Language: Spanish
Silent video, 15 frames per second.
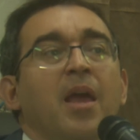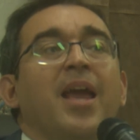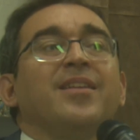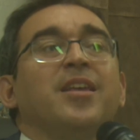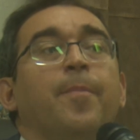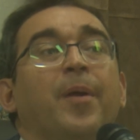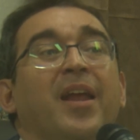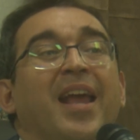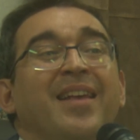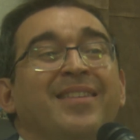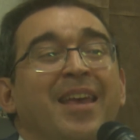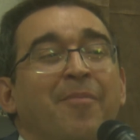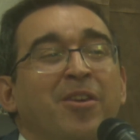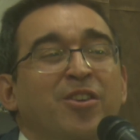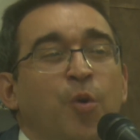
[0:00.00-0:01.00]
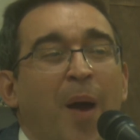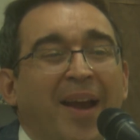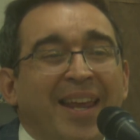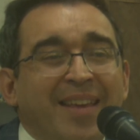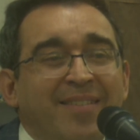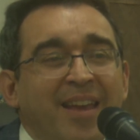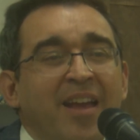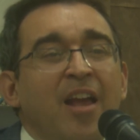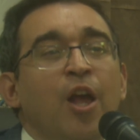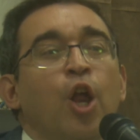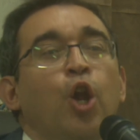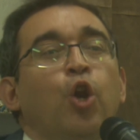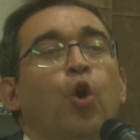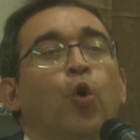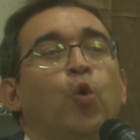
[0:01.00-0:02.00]
que se, que se visualicen
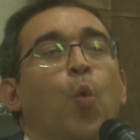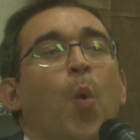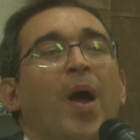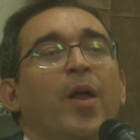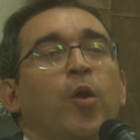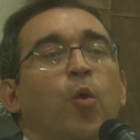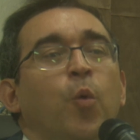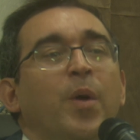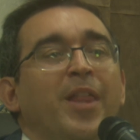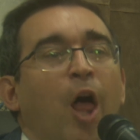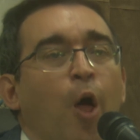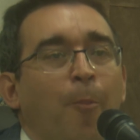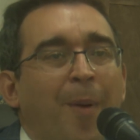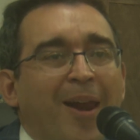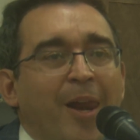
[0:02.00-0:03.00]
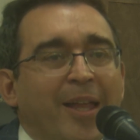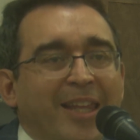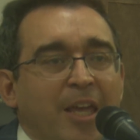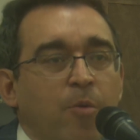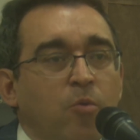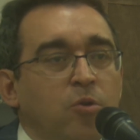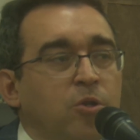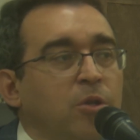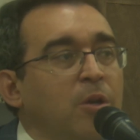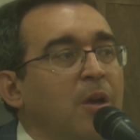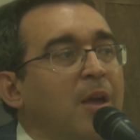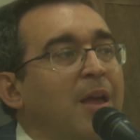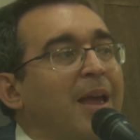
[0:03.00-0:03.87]
los, los cuidados paliativos,